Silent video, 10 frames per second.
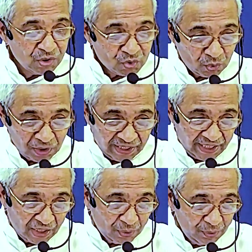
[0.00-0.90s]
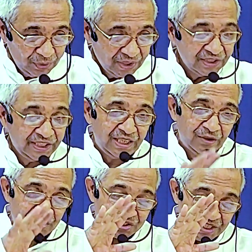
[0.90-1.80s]
చూడలేరు దీని
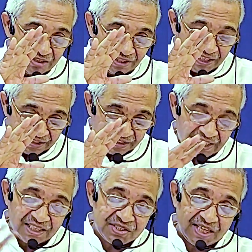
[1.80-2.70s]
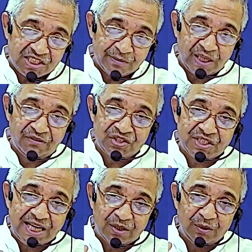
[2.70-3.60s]
గురించినటువంటి అంతకన్నా శ్రేష్టమైన
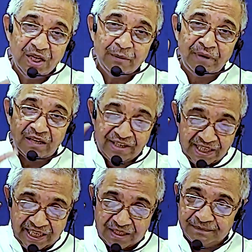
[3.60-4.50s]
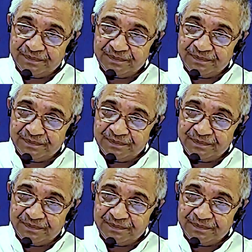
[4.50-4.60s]
విషయాలు మీరు వినలేరు